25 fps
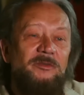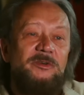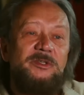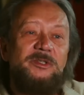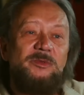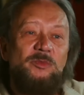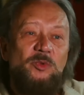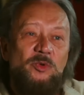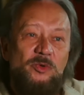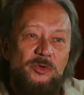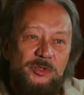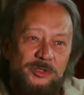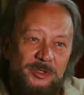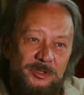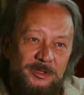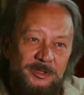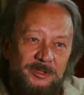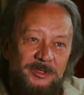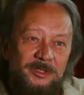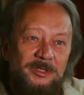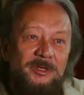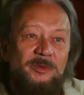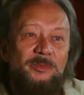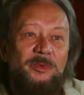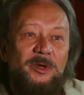невозможно
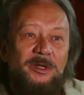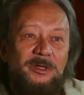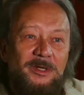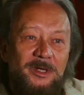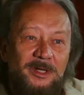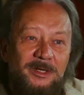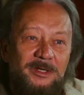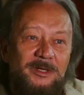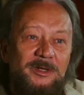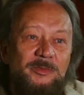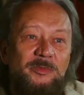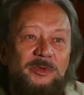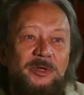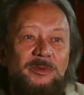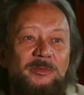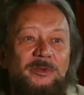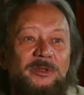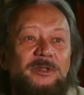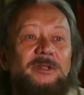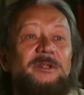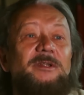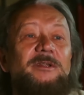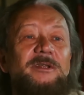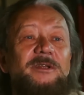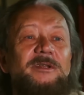это не понять, не
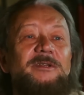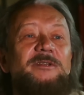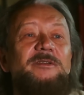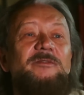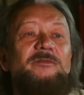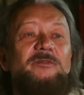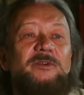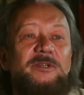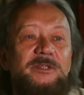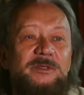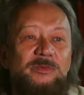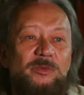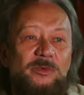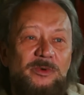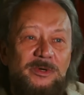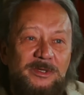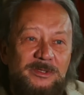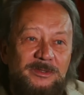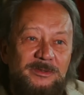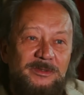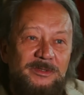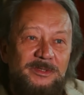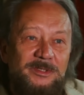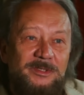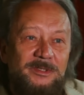применить, не этим
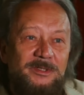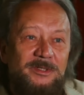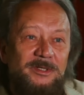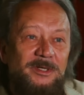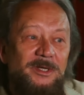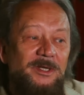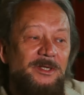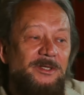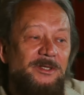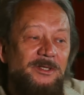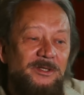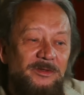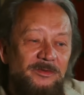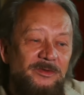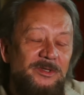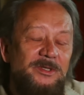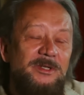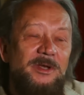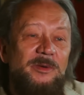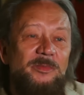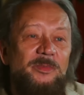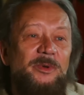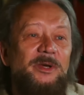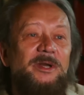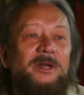воспользоваться не
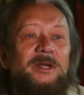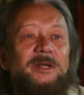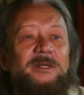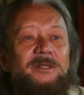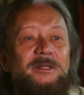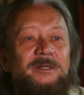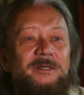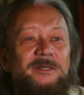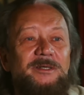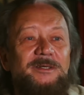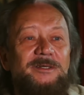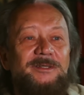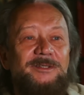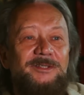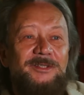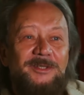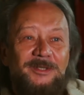наведя порядок,